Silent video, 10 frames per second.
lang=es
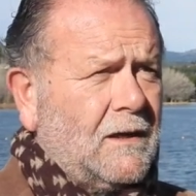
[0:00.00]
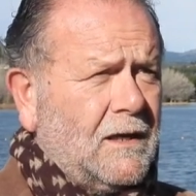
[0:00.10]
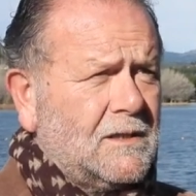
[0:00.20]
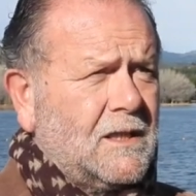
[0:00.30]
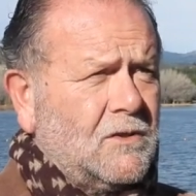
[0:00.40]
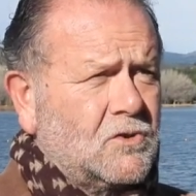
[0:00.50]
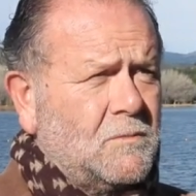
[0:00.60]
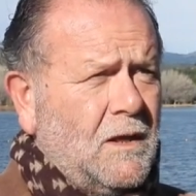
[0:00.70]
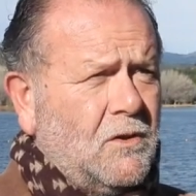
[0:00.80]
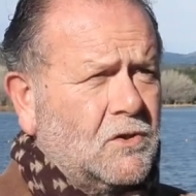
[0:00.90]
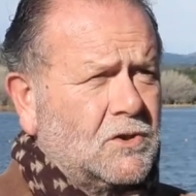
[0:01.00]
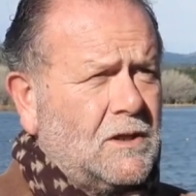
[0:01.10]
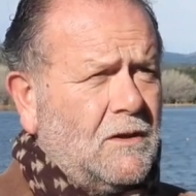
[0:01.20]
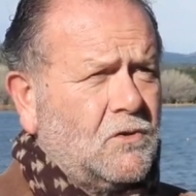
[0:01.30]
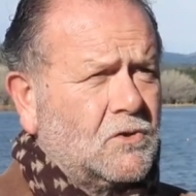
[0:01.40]
que es de
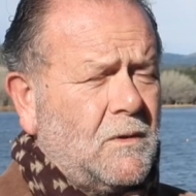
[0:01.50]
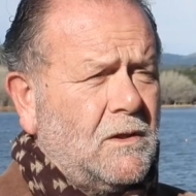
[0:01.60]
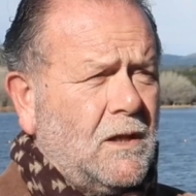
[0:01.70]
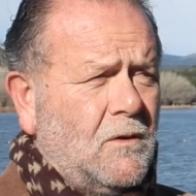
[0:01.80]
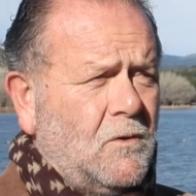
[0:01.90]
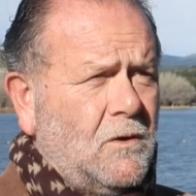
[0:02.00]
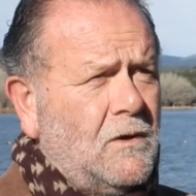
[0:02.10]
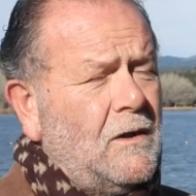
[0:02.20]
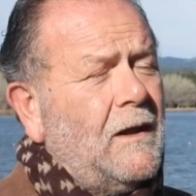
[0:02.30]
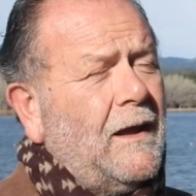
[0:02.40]
2.221,